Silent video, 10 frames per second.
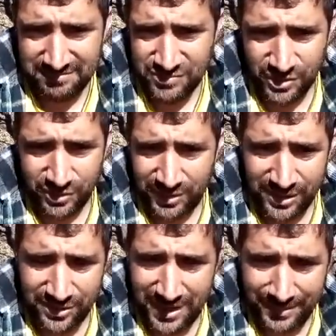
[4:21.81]
Yo creo que
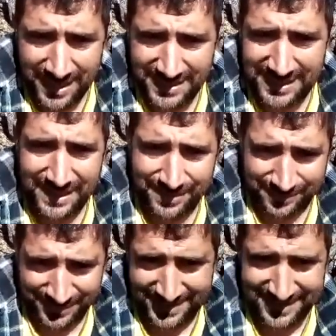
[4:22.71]
no la habrá ni la va a
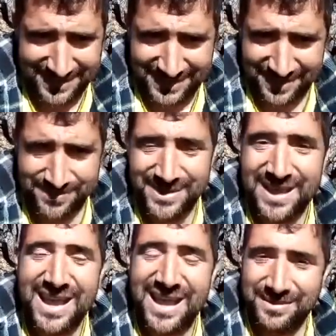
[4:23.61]
haber.
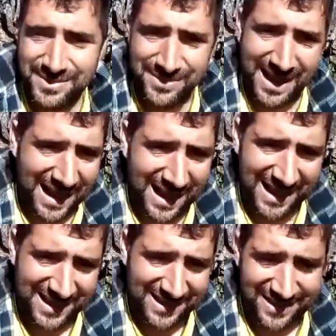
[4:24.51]
En mi, majá